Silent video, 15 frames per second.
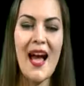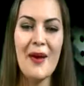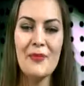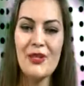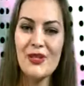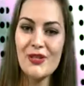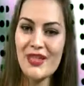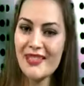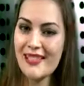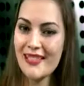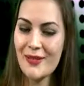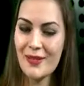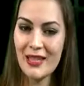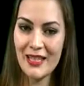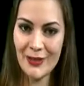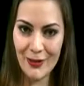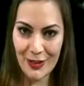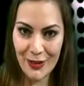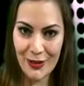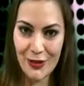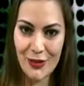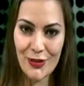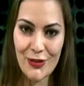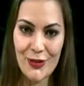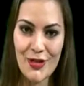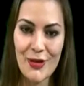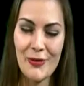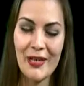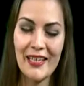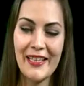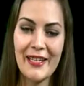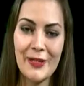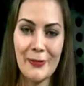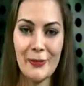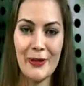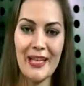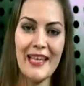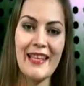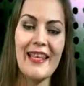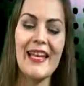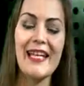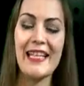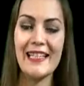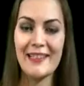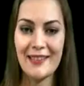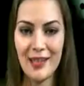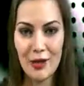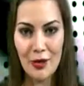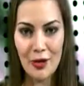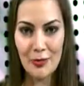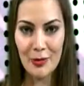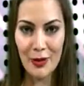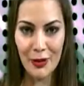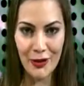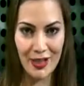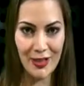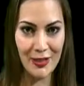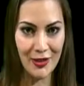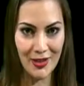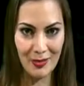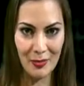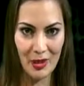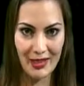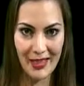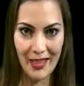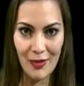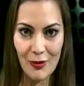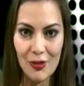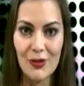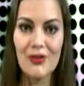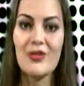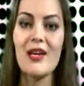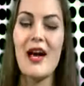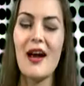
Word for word: Amigos de 724, yo soy Eugenia Roboreda, les traigo lo mejor de los espectáculos,